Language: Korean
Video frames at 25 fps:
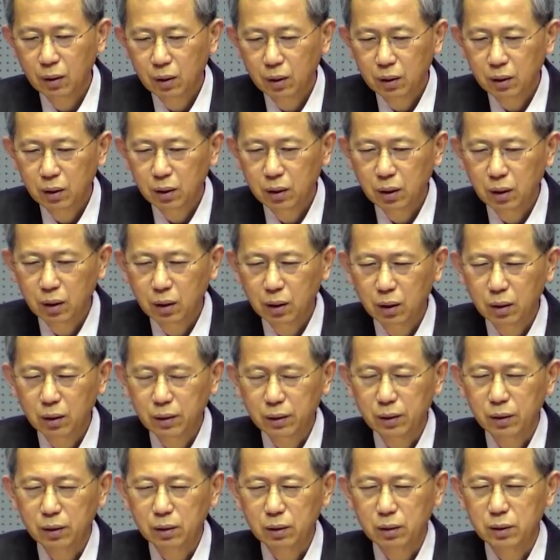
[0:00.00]
이게
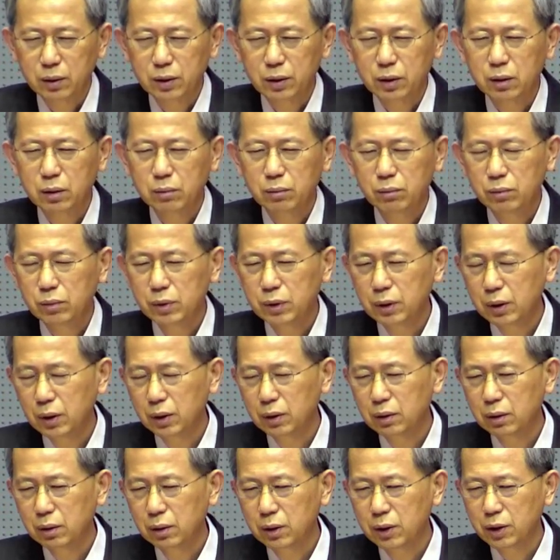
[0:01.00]
지금
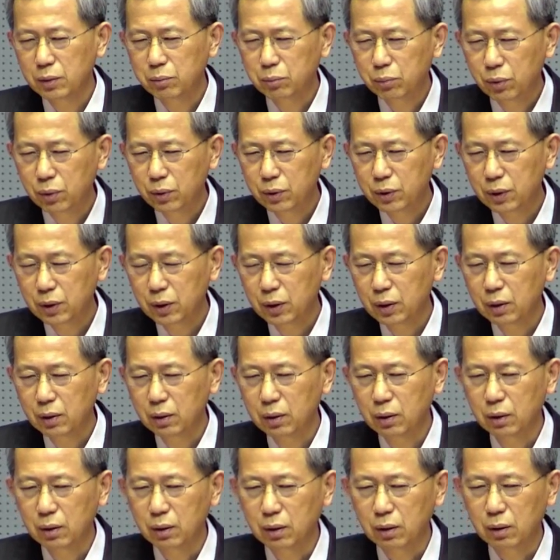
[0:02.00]
시대는
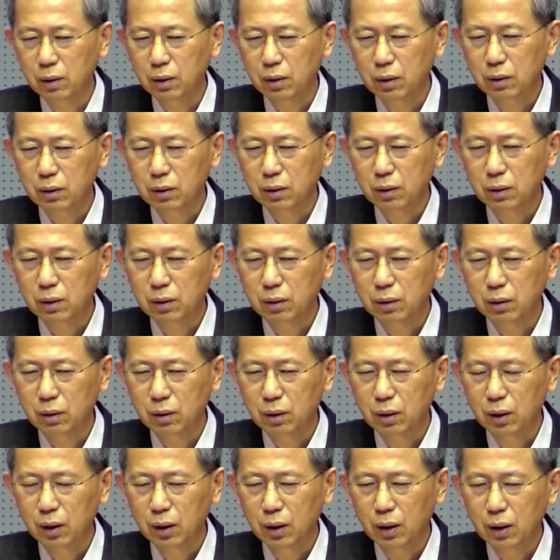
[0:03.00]
진보적인 그런
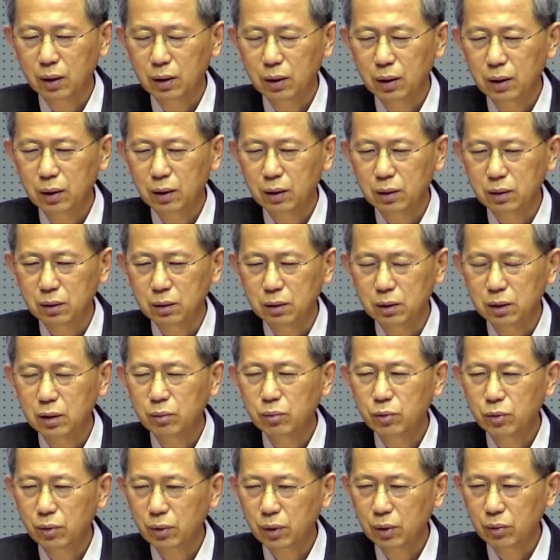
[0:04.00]
하나의 그 흐름
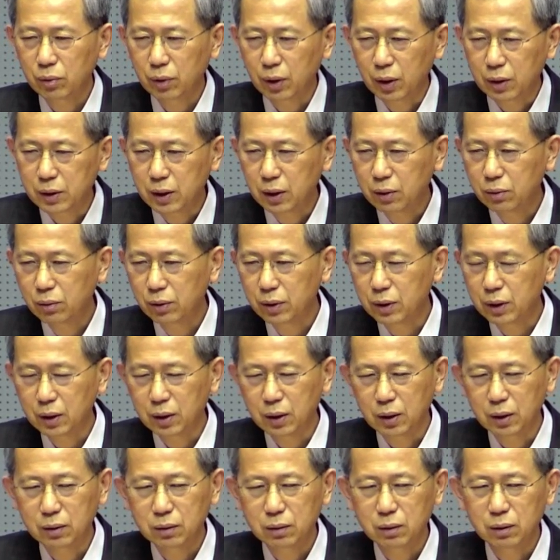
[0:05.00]
속에 우리가 살고
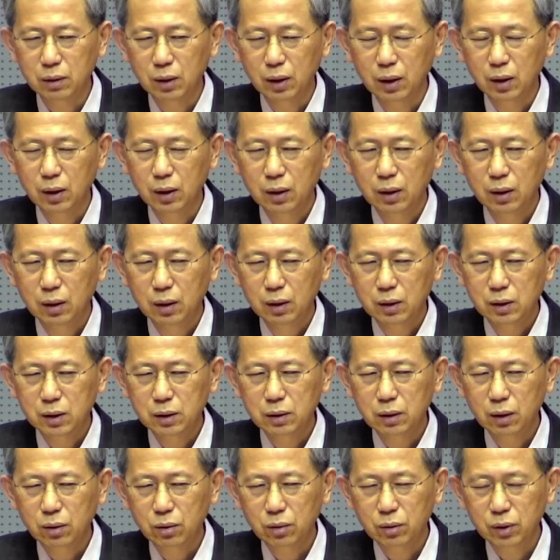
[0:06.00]
있잖아요.
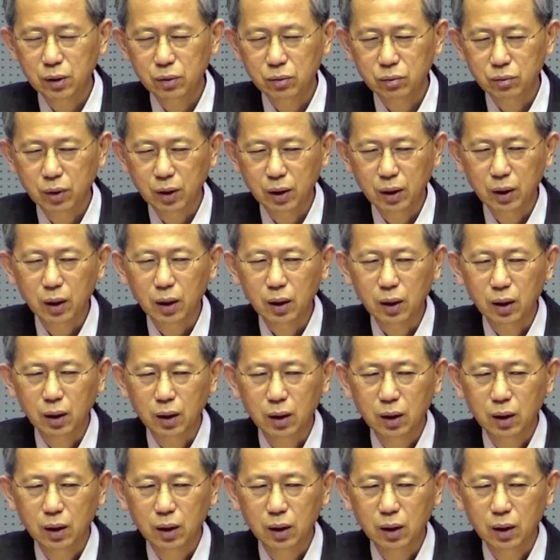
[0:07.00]
진화론 이후에.